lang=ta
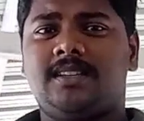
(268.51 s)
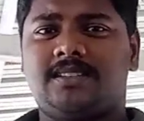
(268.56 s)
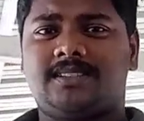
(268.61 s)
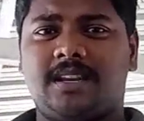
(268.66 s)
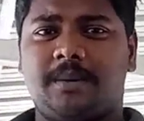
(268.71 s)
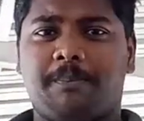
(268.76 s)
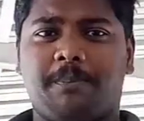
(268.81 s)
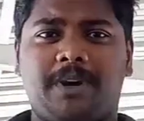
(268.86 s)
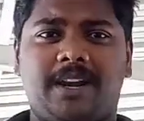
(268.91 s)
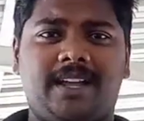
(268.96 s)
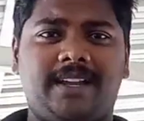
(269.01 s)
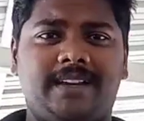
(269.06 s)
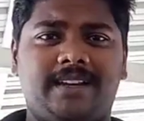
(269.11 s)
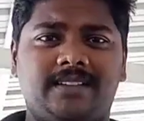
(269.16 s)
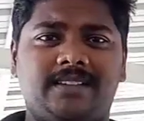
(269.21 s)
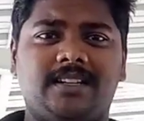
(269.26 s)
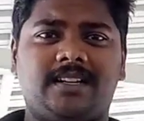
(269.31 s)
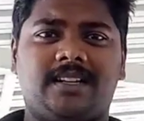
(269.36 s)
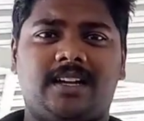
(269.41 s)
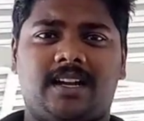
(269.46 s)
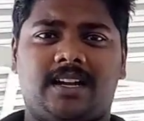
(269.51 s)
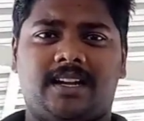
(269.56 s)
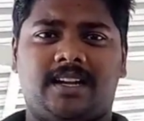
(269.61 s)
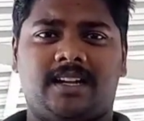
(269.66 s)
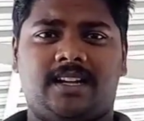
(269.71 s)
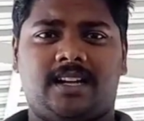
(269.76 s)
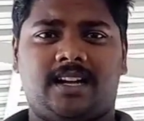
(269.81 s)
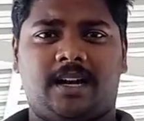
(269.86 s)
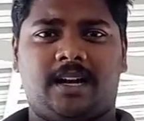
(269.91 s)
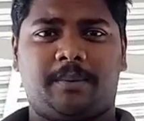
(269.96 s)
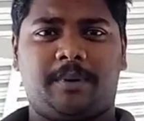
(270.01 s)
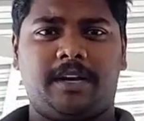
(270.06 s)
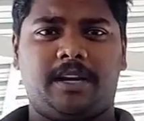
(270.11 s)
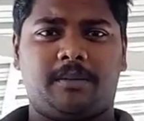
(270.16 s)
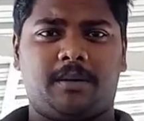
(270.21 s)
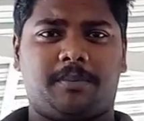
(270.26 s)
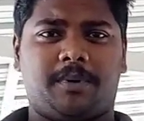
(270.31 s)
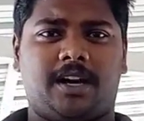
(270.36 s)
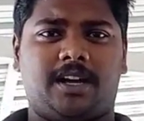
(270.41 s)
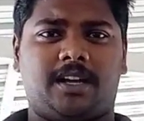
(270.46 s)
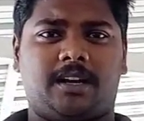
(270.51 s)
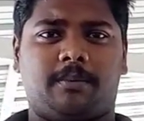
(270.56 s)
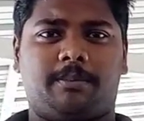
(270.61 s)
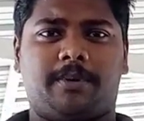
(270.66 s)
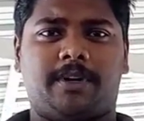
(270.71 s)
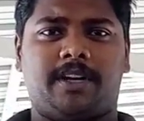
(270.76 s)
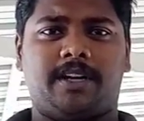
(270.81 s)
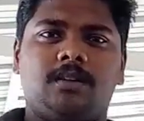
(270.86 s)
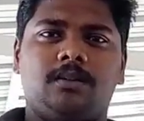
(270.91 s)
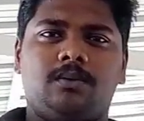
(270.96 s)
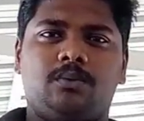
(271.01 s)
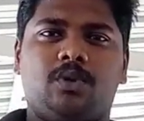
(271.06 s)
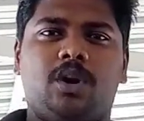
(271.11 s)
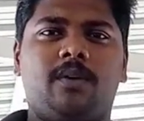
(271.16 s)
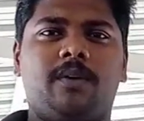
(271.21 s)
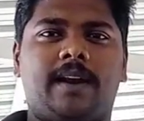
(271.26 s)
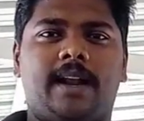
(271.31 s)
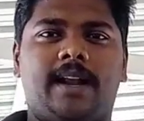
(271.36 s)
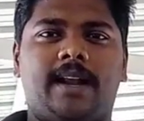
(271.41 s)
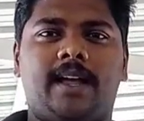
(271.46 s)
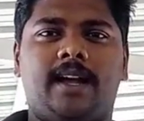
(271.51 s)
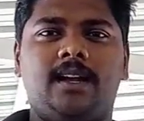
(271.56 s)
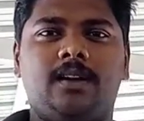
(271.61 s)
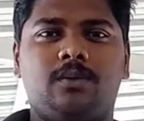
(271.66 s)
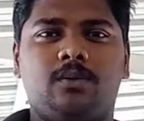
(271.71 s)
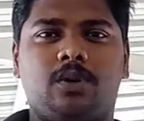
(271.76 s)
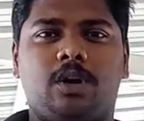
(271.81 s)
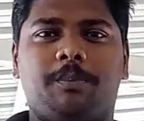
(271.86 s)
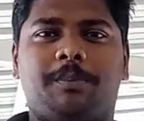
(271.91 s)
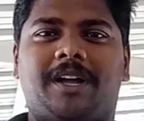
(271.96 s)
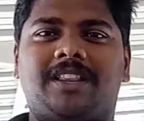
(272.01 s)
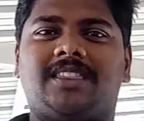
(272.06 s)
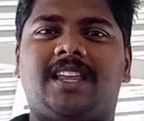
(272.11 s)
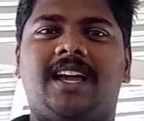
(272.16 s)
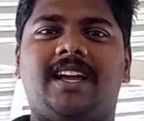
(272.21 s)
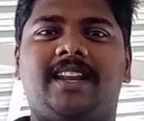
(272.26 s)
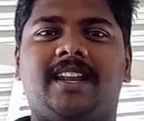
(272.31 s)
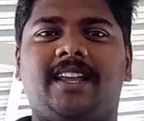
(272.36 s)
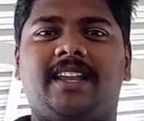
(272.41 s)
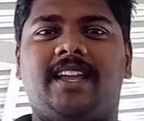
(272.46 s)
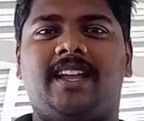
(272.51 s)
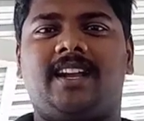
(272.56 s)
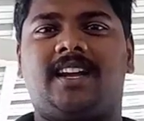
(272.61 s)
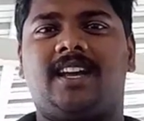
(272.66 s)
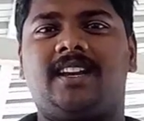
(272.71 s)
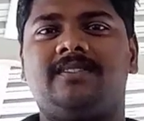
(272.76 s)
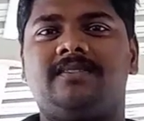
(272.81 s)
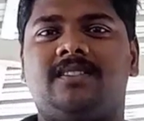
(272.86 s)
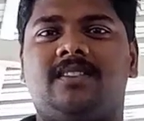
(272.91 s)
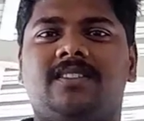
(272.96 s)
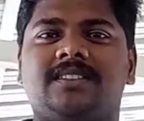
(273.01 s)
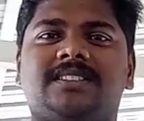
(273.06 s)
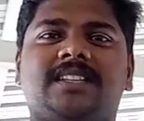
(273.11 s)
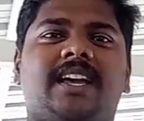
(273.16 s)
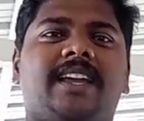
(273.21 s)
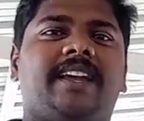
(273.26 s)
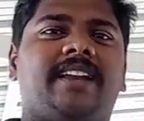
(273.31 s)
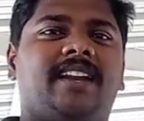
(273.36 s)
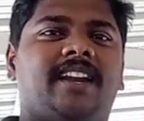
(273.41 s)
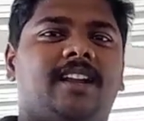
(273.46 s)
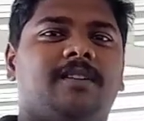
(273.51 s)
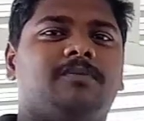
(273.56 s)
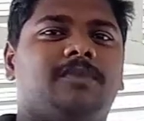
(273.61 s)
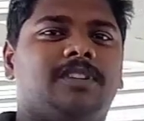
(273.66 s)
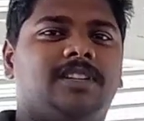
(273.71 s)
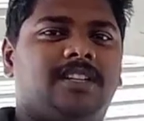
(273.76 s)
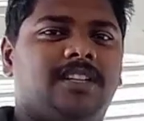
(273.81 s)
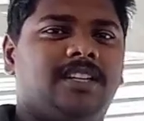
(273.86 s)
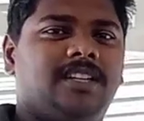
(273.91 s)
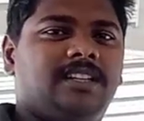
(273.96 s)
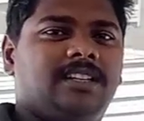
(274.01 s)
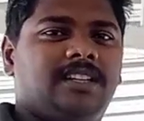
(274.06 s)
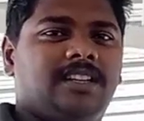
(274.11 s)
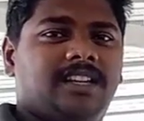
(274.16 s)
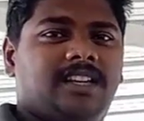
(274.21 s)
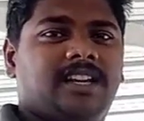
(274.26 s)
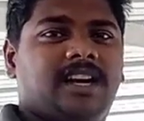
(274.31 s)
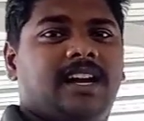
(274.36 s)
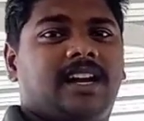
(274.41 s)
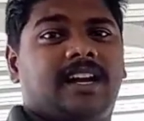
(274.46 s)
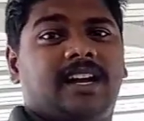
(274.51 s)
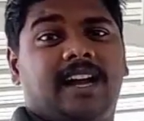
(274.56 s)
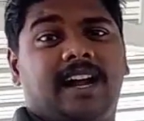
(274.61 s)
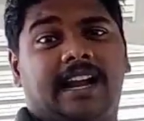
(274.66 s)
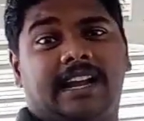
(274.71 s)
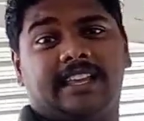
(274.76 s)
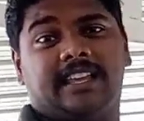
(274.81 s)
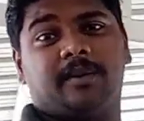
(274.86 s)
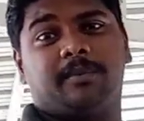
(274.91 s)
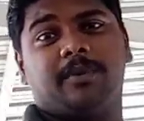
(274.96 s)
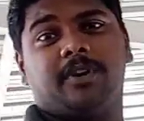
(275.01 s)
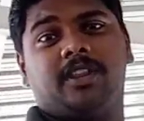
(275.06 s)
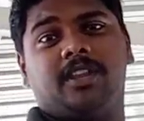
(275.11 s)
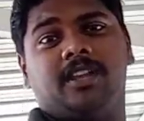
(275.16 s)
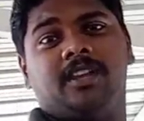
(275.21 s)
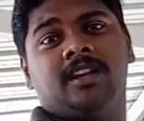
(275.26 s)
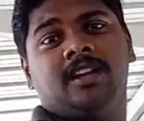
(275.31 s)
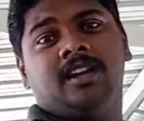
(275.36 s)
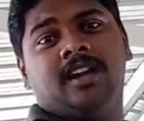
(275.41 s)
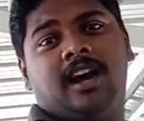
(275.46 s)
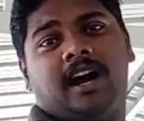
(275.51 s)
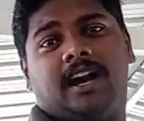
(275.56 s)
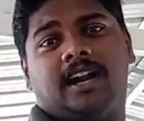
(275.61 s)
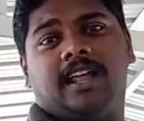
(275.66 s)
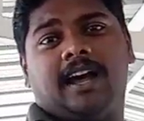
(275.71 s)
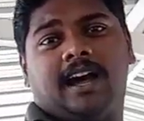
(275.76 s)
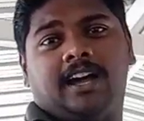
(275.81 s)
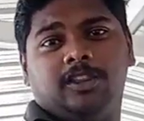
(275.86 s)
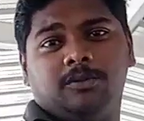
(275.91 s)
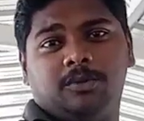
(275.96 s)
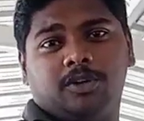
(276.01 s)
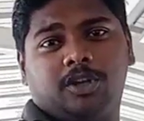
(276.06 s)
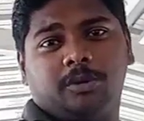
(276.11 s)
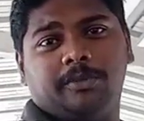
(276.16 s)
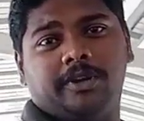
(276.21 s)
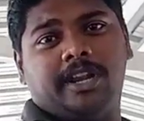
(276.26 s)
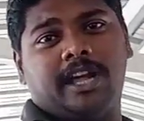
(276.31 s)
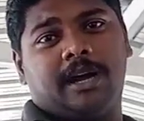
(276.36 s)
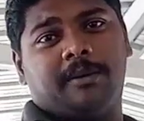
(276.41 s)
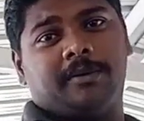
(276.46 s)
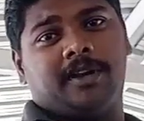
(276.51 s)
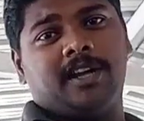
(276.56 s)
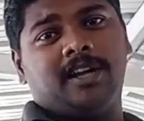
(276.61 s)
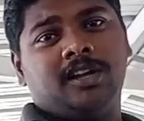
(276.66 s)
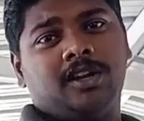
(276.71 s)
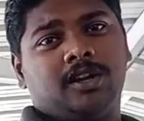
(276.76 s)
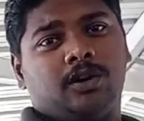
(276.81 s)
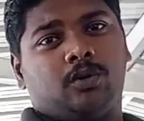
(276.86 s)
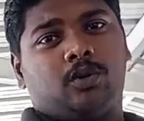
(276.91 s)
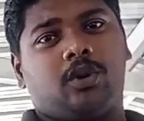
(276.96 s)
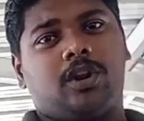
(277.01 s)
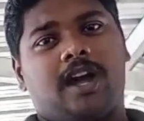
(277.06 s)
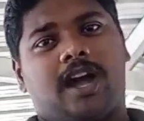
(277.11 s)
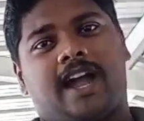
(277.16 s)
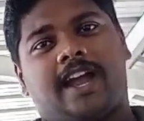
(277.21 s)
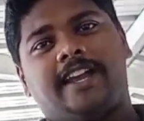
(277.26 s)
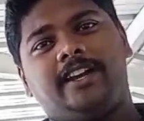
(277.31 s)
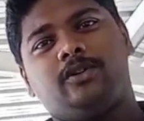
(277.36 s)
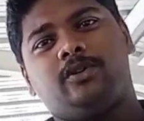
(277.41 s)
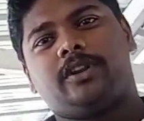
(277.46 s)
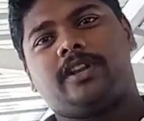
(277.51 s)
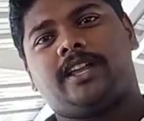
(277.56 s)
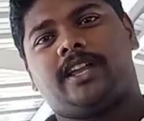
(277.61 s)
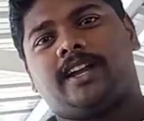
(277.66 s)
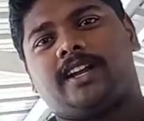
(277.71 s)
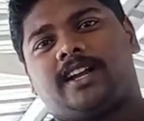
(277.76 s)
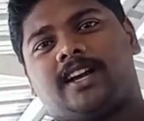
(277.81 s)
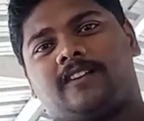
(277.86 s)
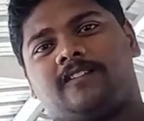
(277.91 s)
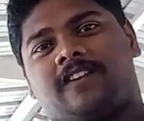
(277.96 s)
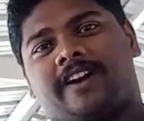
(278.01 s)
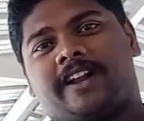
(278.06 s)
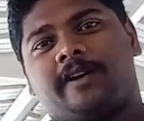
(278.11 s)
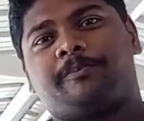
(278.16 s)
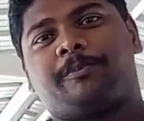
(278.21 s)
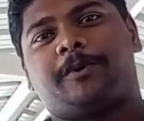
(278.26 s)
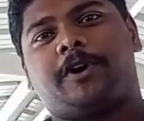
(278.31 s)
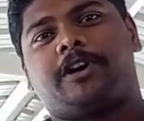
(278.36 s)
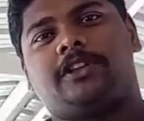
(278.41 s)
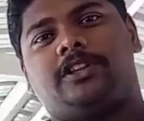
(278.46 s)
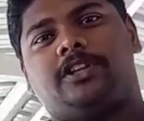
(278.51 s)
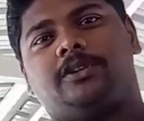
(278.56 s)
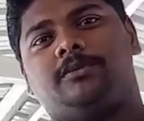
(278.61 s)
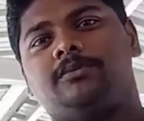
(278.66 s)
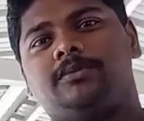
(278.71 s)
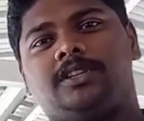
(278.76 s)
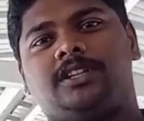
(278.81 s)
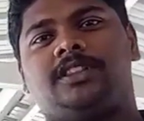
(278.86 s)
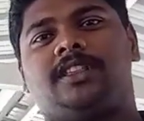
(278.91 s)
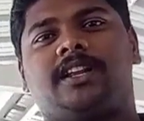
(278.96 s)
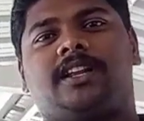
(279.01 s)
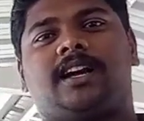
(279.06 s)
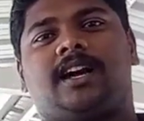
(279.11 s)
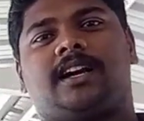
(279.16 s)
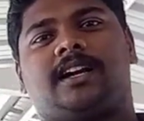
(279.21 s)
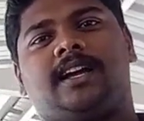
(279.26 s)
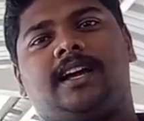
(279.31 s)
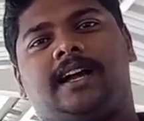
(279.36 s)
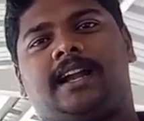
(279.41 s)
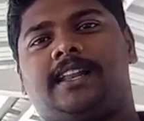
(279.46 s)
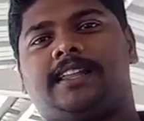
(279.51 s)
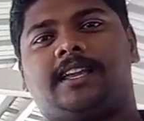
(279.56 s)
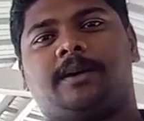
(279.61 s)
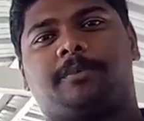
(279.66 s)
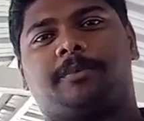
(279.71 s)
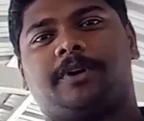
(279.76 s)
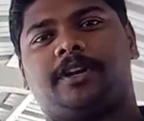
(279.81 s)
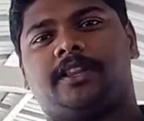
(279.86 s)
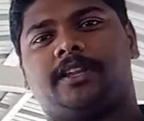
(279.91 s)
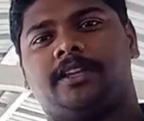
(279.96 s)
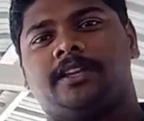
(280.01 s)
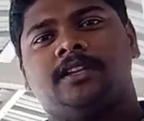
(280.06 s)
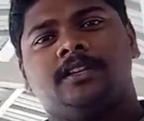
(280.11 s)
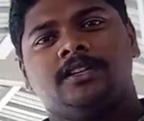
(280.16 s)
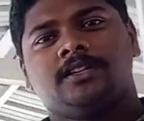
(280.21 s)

ஸ்டெப்பெல்லாம் எடுத்திருக்காங்க அப்படின்னு நம்ம பார்க்குறப்ப ஓவராலாக ஒரு பத்தாயிரம் ஏக்கர் விவசாய நிலம் வந்து இதுக்காக அளிக்கப்படுது அண்ட் அது மட்டும் இல்லாமல் ஒரு ஐநூறு ஏக்கர் வனப்பகுதியும் இதுக்காக அளிக்கப்படுது